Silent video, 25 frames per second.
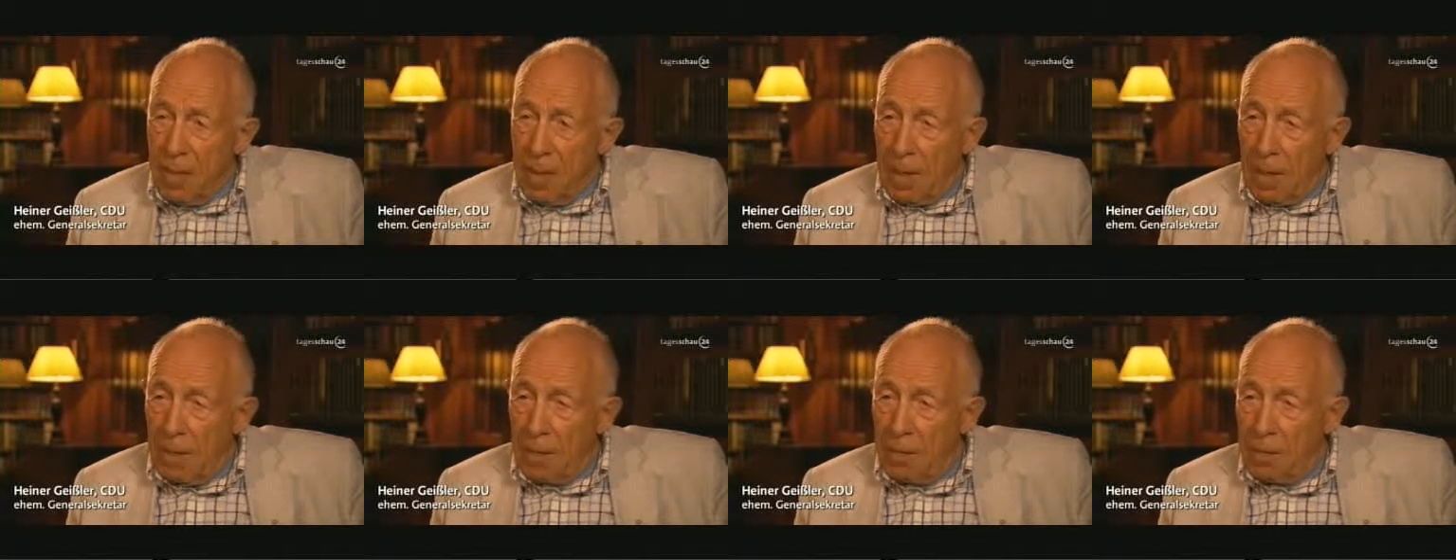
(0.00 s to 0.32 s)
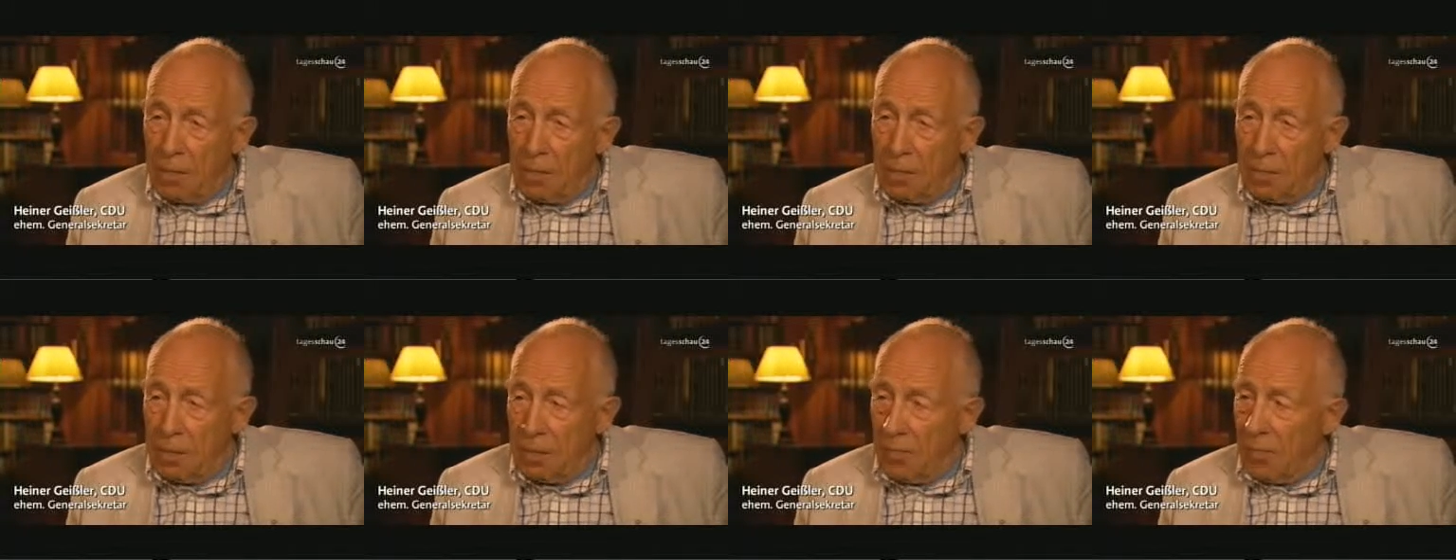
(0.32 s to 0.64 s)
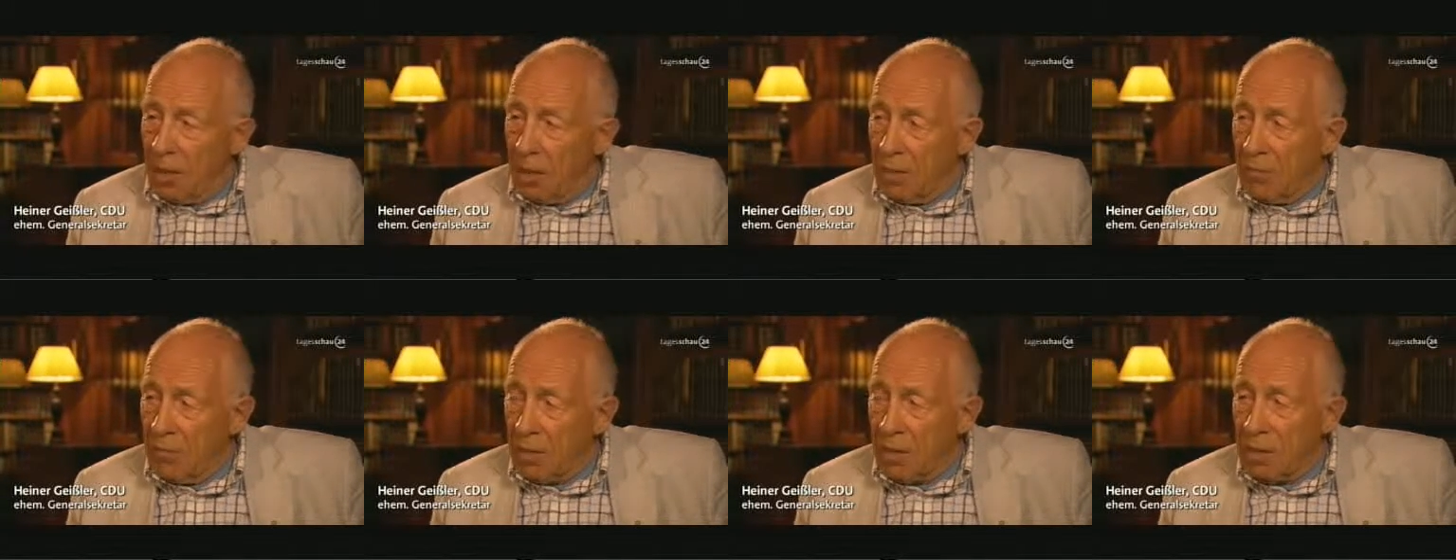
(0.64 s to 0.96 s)
äh, die
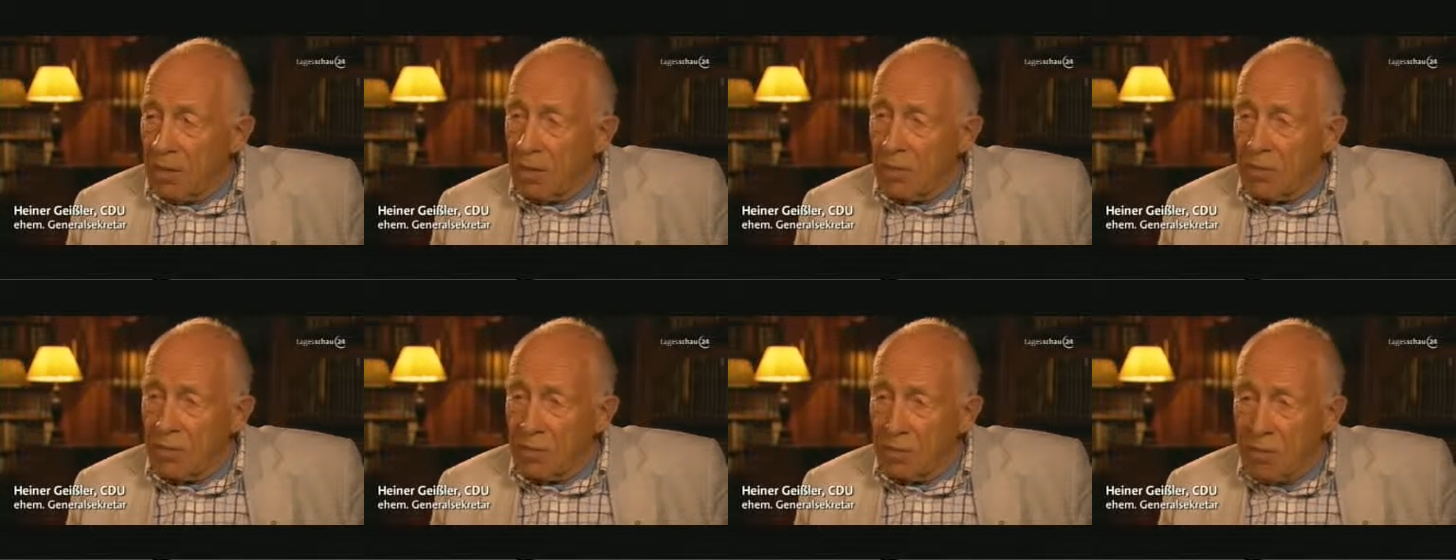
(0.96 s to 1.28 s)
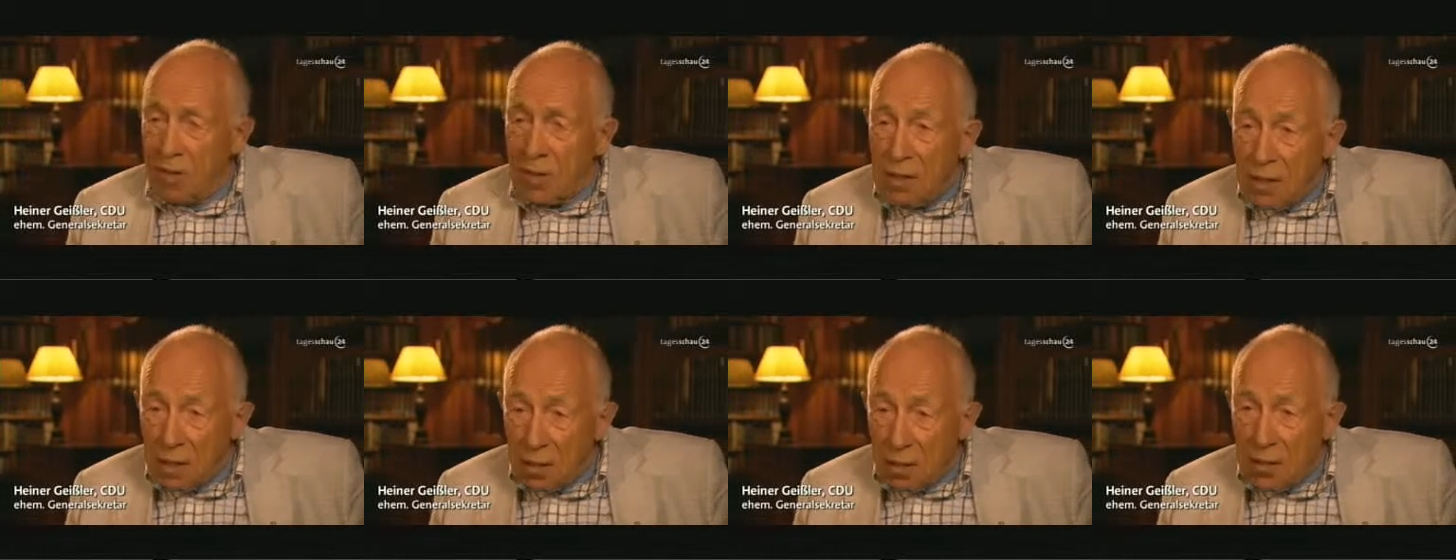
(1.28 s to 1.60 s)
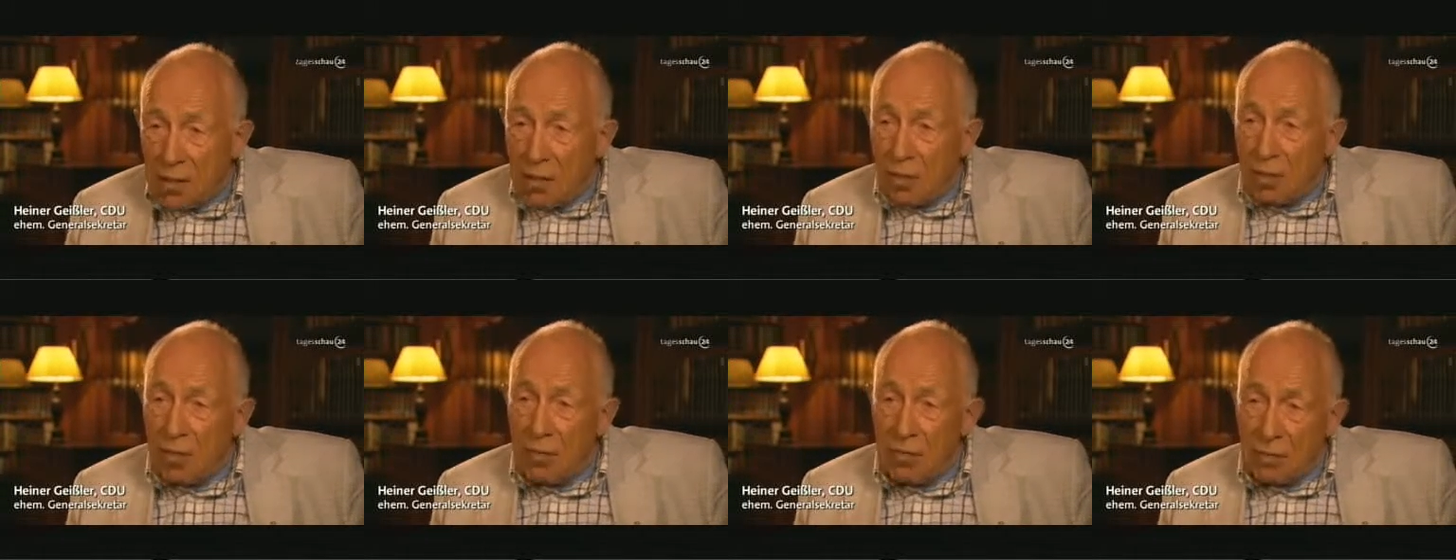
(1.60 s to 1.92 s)
waren weitaus
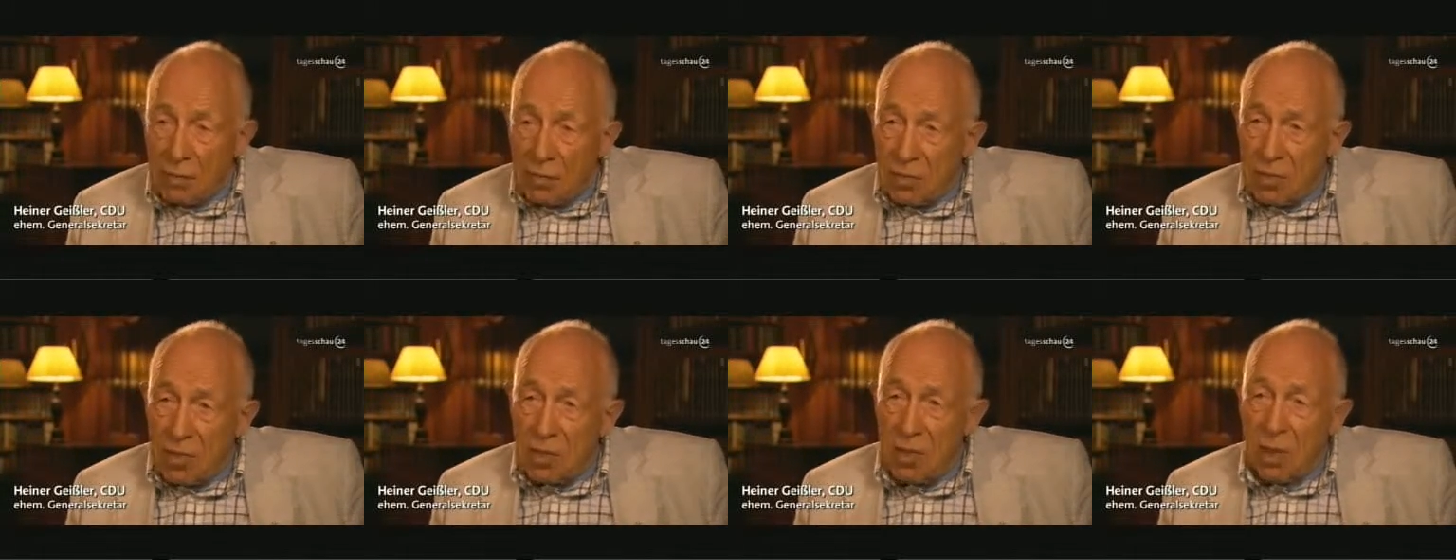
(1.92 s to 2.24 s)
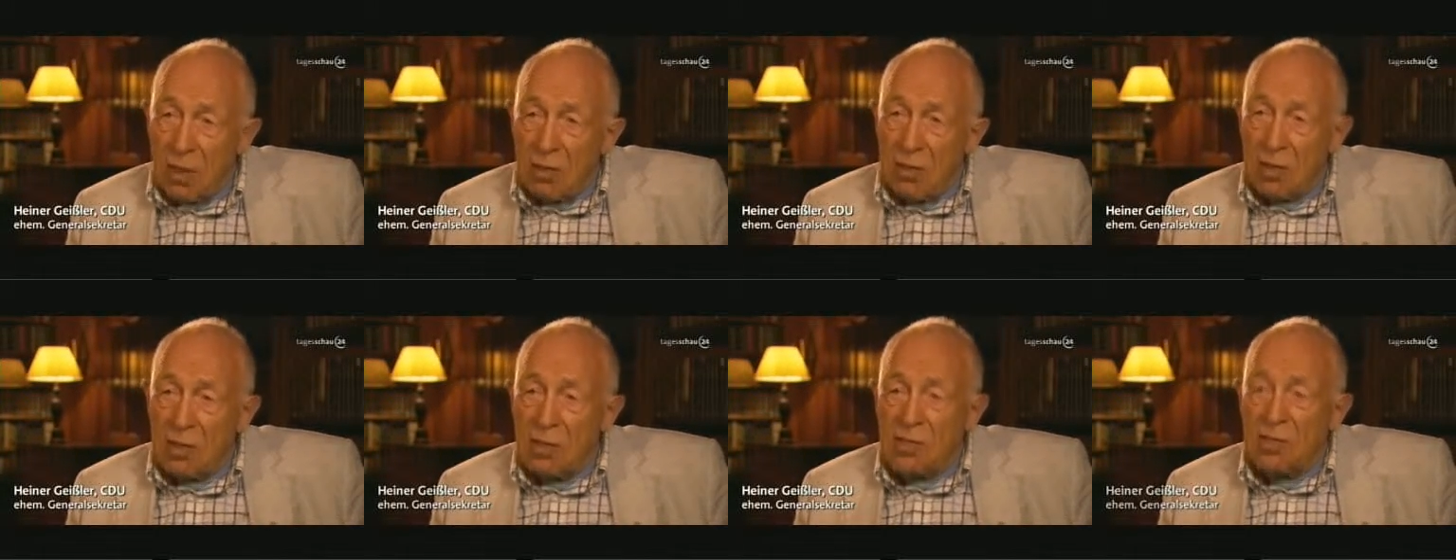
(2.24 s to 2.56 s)
wichtiger und sind halt